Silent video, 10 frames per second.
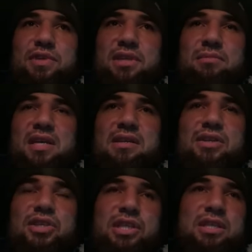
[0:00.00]
принимали
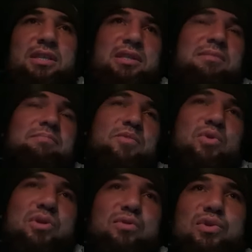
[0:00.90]
решение
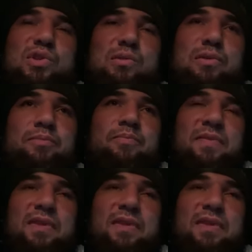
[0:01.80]
руководство.